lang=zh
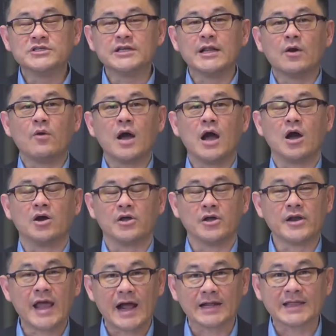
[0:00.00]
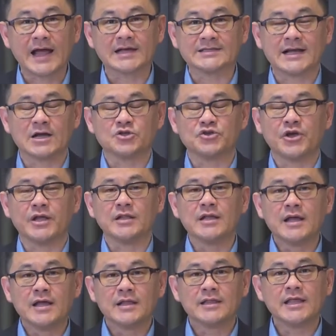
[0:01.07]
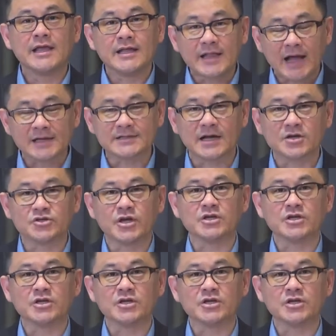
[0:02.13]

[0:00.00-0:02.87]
近的话，哈，有两大商圈，第一大商